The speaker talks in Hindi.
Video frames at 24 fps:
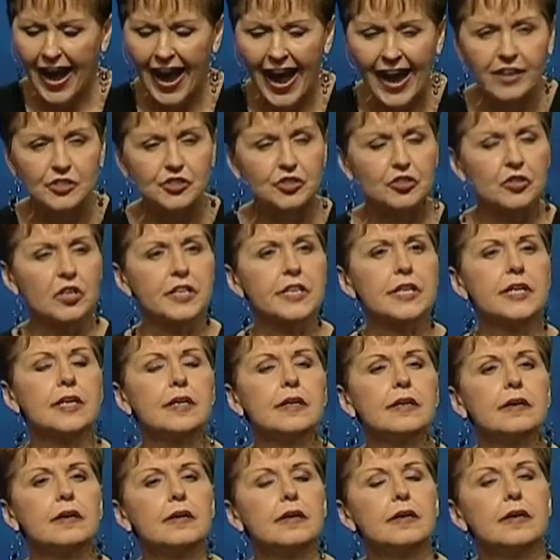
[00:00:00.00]
मौजू
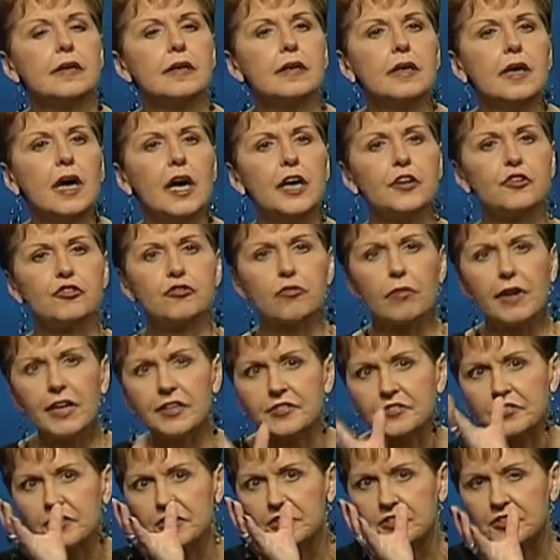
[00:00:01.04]
से
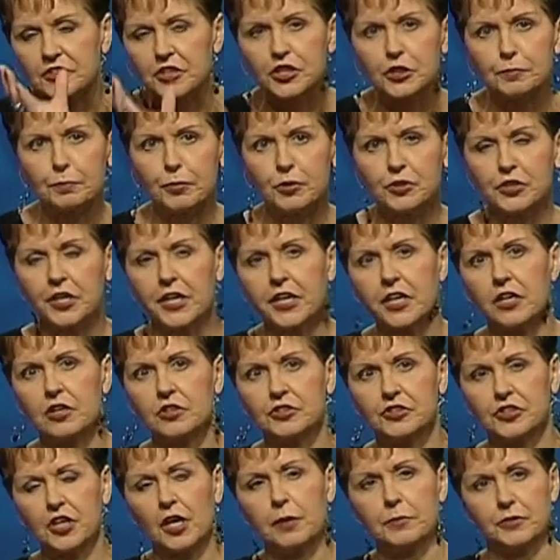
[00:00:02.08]
मुतवाजे होता है
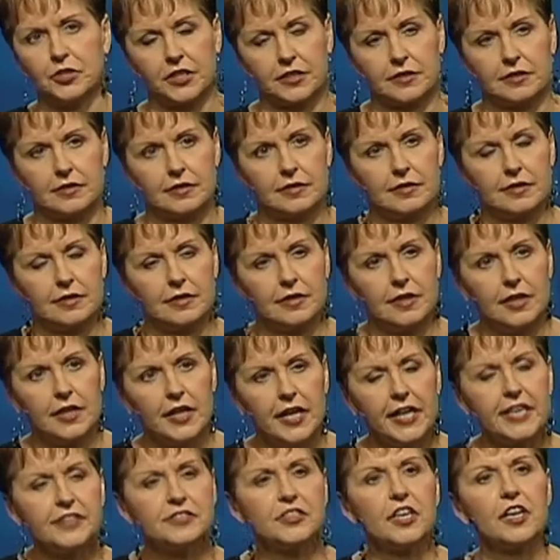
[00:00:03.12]
ये इसी मौजू पे है
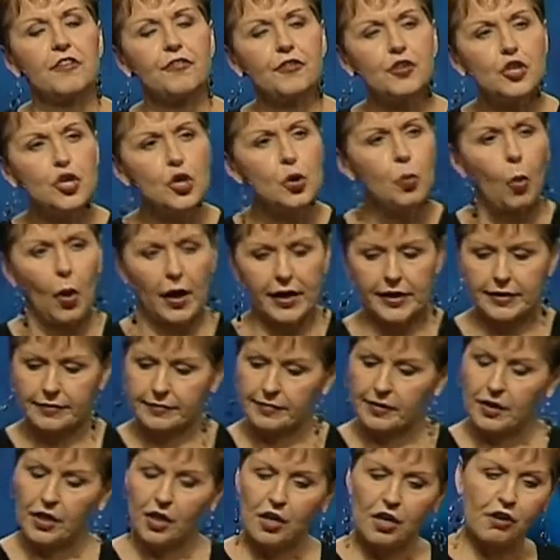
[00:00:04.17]
जो हवाओं
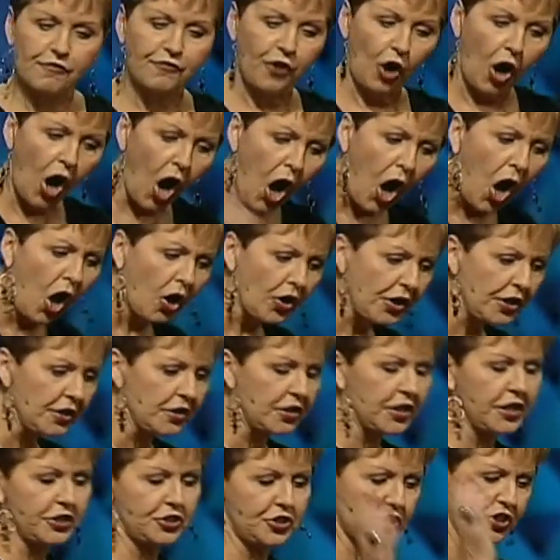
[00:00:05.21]
का रुख देखता
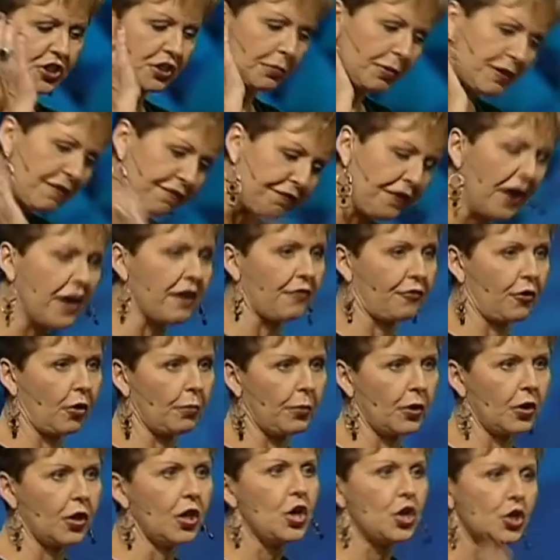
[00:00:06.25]
है वो बोता
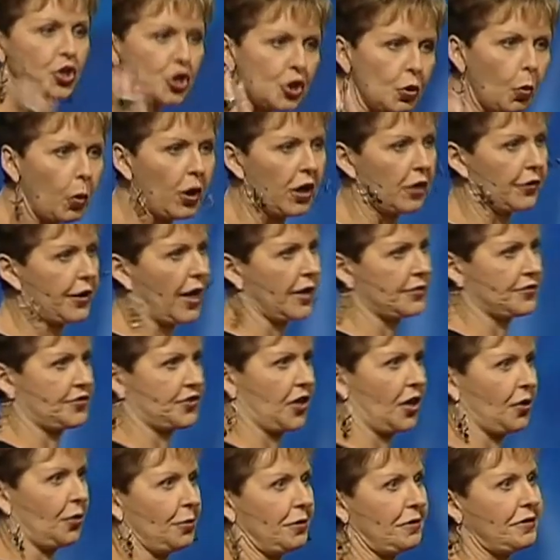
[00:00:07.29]
नहीं अगर आप
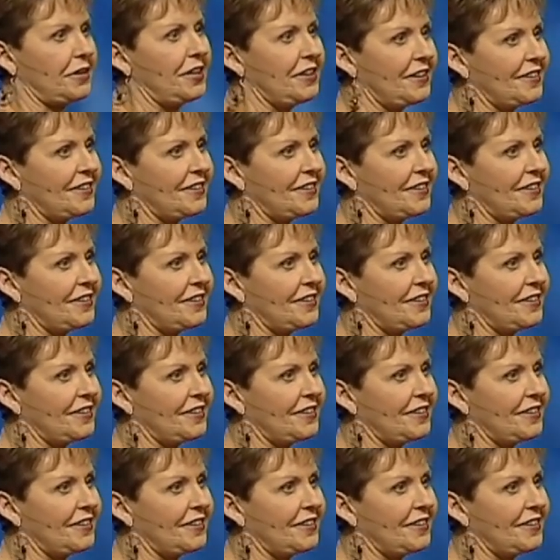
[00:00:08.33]
हालात को